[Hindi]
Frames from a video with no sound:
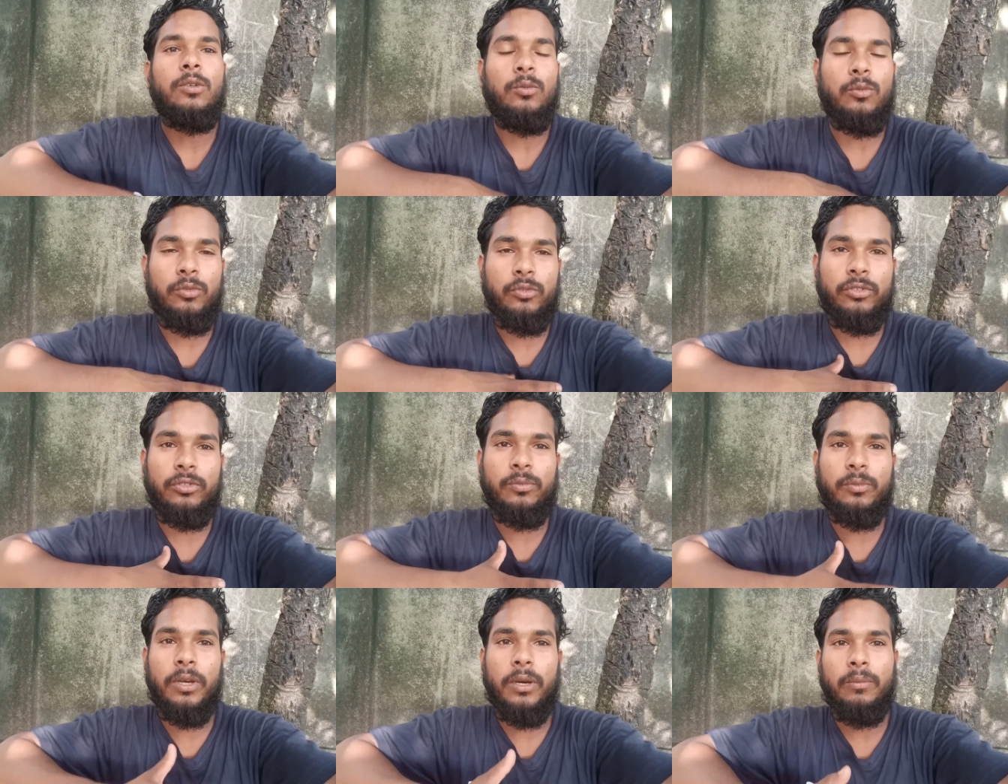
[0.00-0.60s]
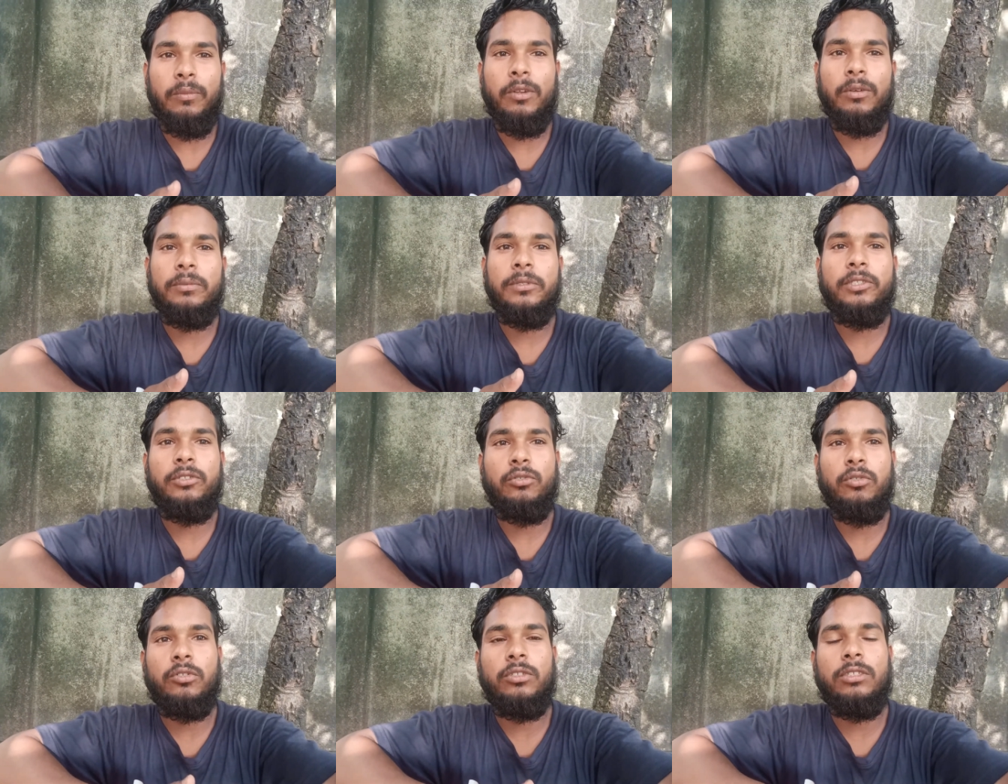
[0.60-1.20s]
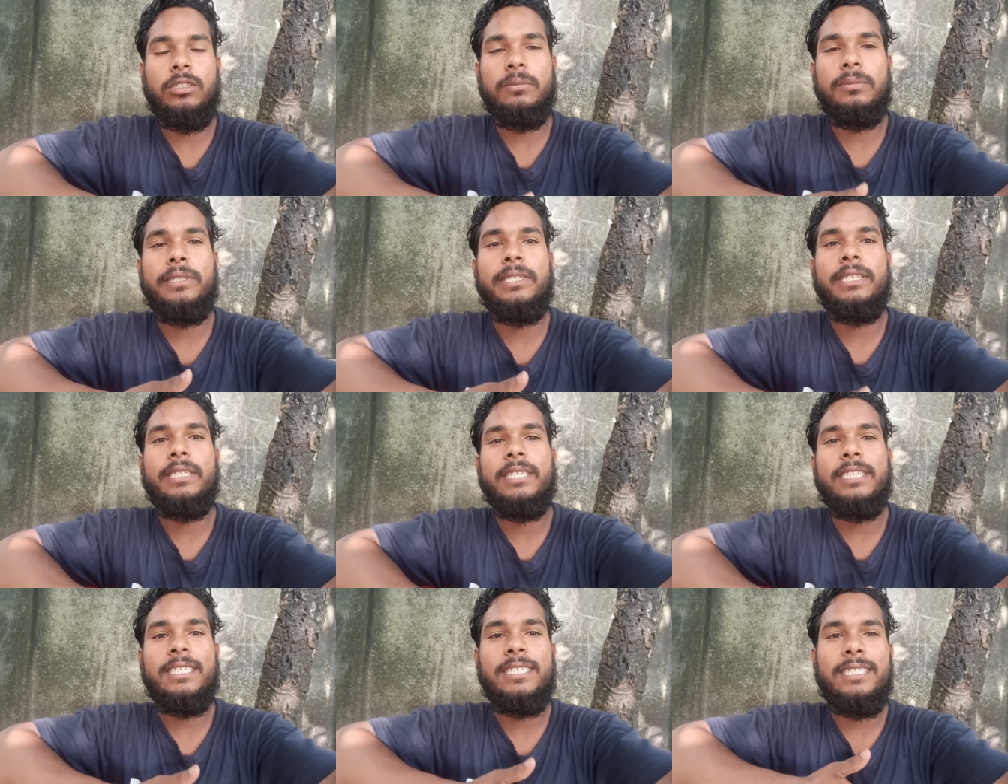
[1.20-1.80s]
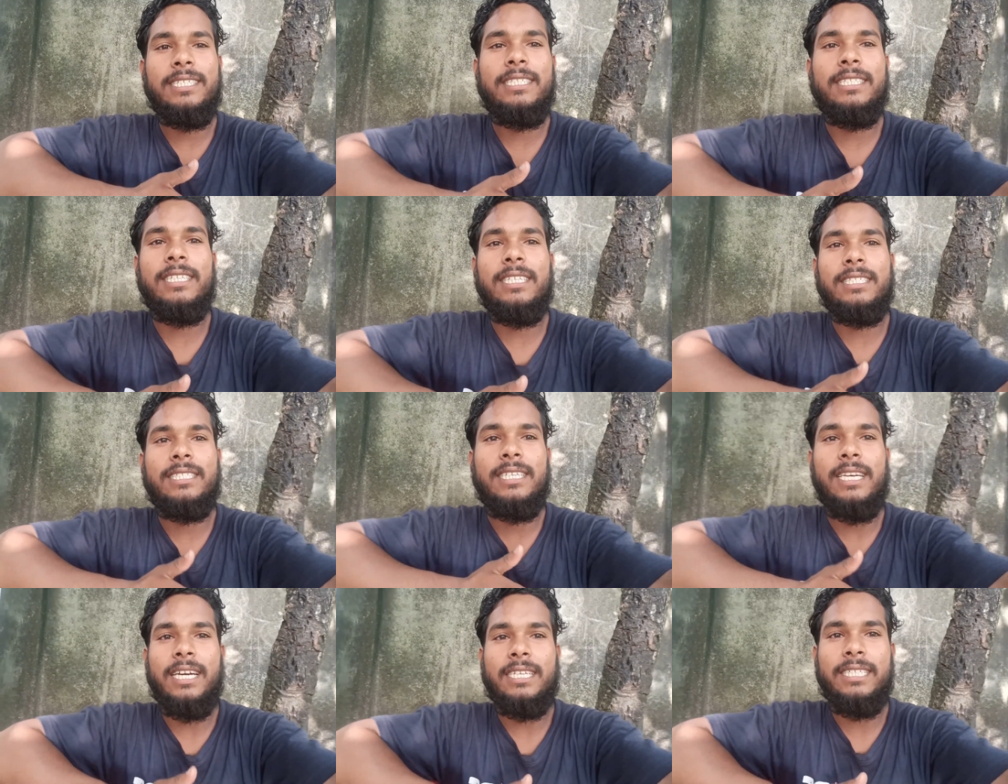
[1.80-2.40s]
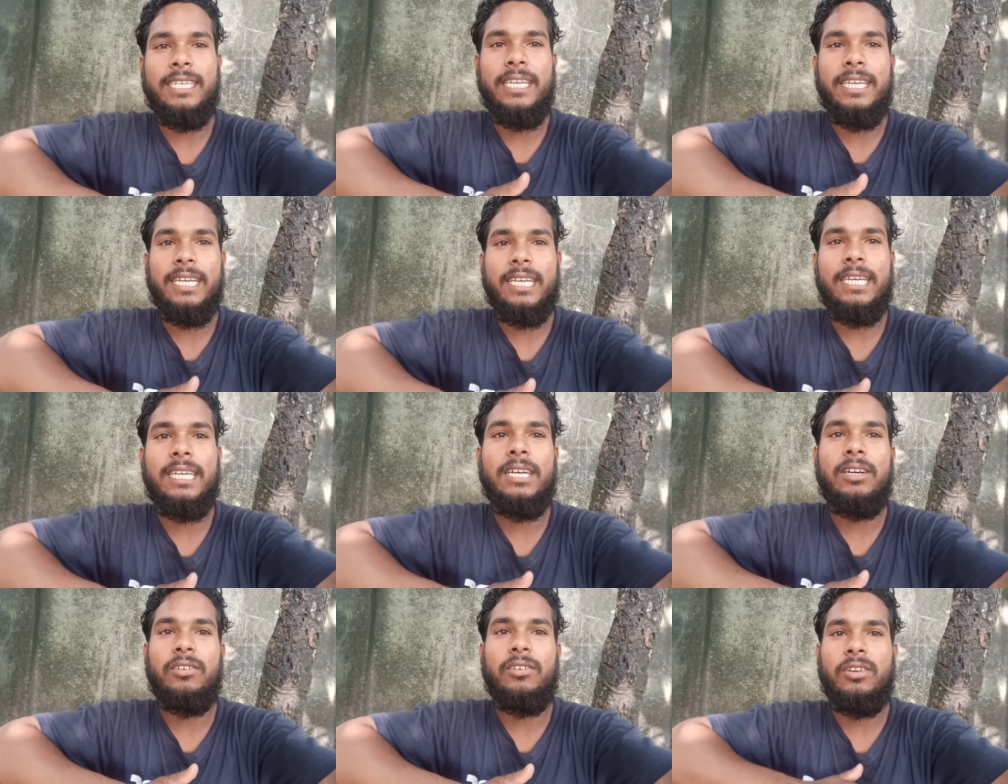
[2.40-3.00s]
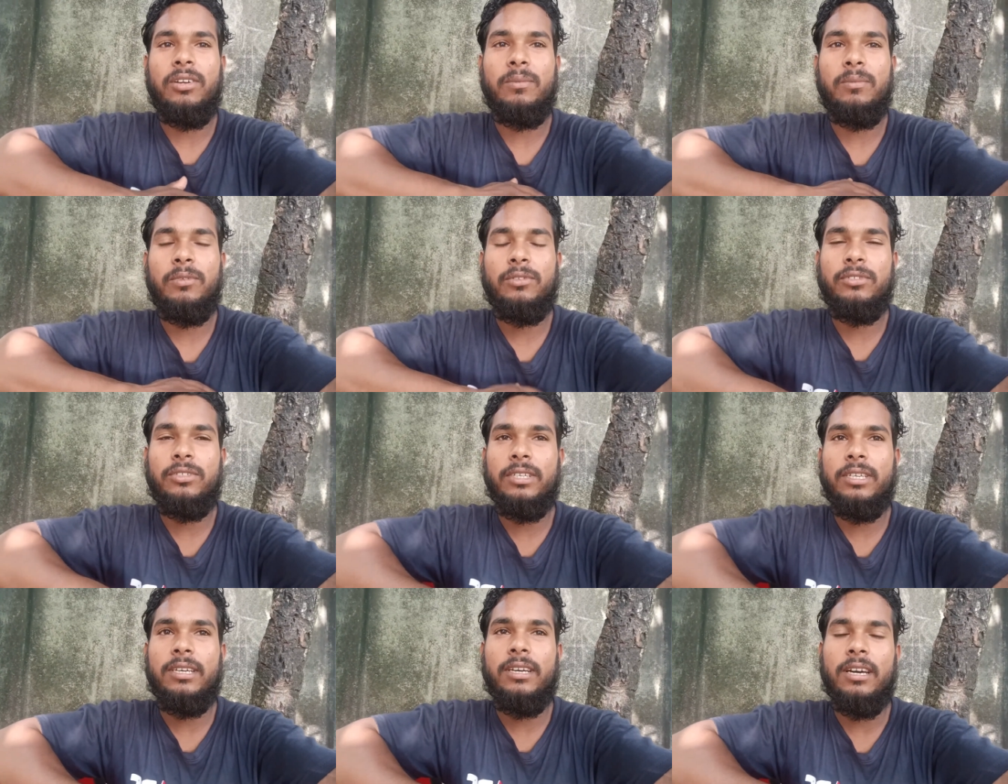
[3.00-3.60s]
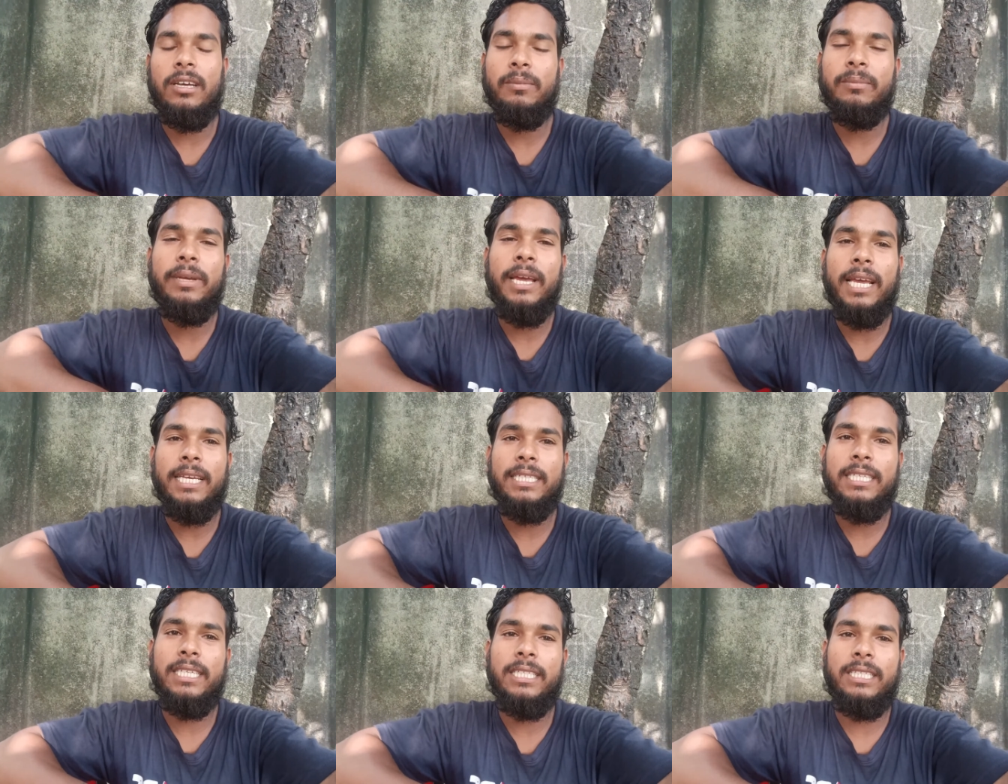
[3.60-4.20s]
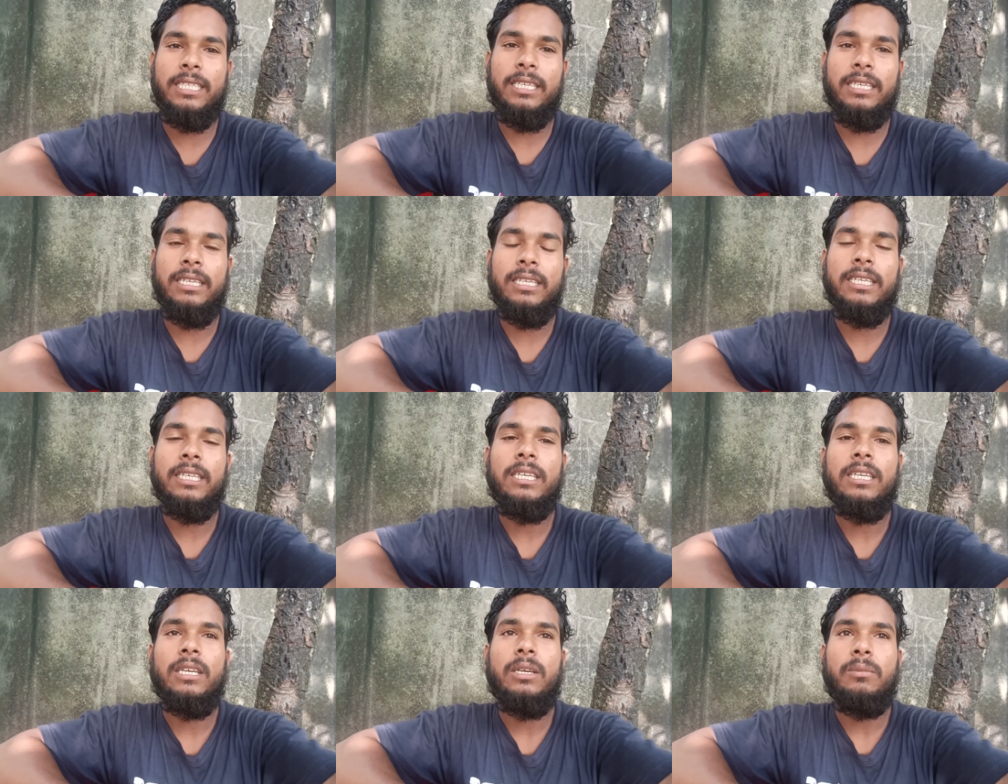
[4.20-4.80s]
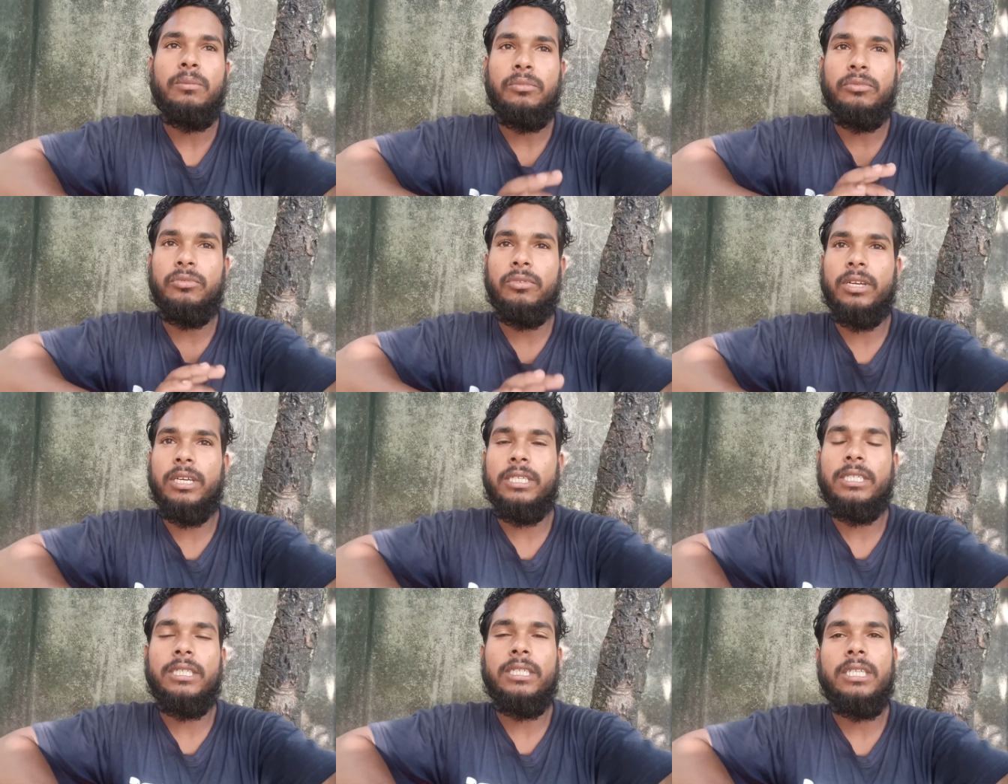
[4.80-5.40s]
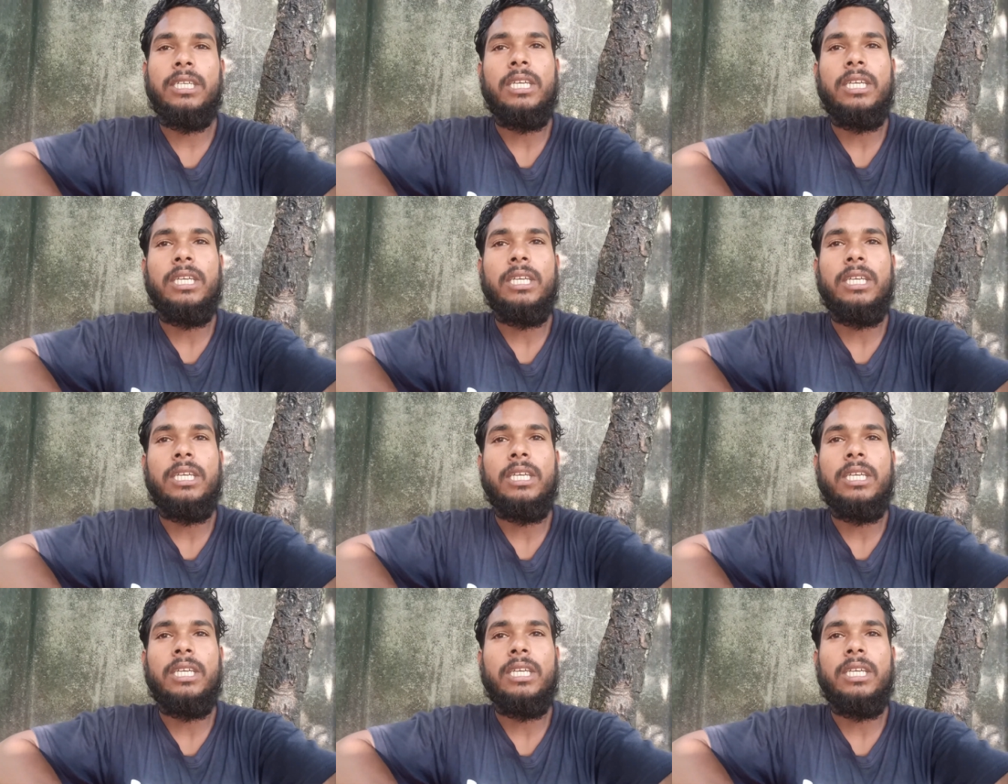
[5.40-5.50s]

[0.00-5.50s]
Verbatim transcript: उस हम लोग भी सोचे भी नहीं थे कि इधर से आ जाएगा और हम लोग जो है घर में आ गए थे पूरा ही